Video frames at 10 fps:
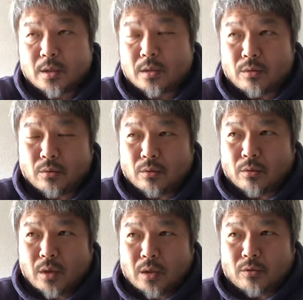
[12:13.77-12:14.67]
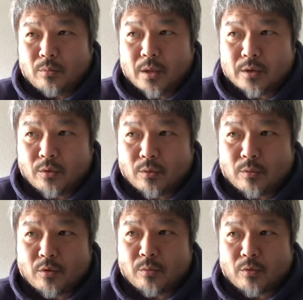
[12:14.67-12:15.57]
とあとまあいろいろ
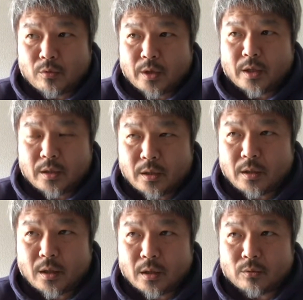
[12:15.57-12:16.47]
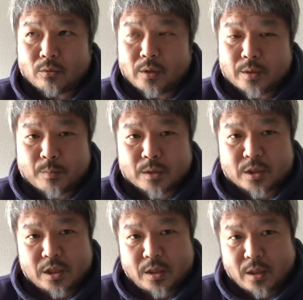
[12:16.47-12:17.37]
もろもろ経費あので、まあ、
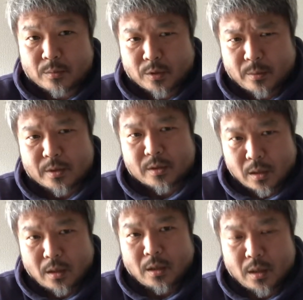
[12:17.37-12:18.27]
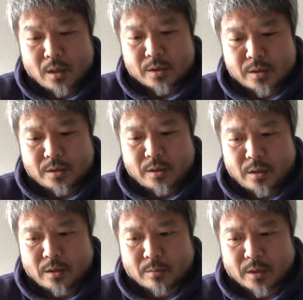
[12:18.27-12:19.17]
人件費も入れますか人
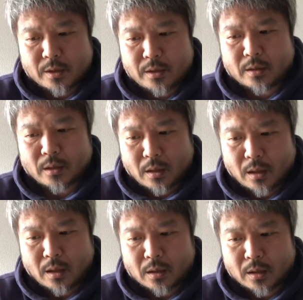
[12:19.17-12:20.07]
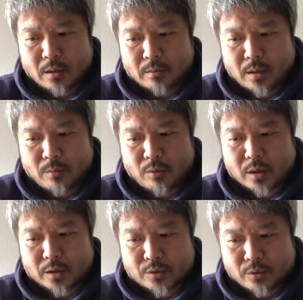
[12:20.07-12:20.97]
件費まで入れたらななんぼ
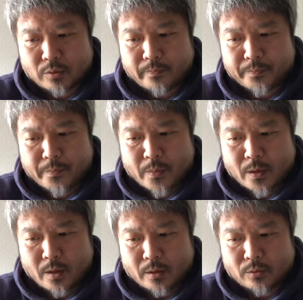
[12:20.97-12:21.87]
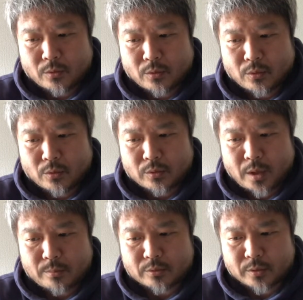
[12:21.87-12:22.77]
なんでしょうえっと
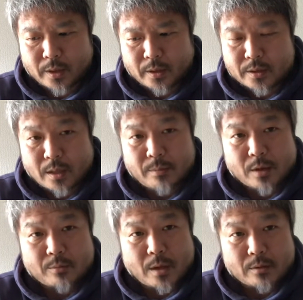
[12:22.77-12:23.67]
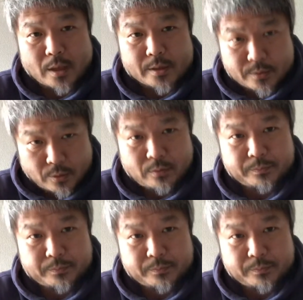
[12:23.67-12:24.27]
多分ね300万ぐらいですよ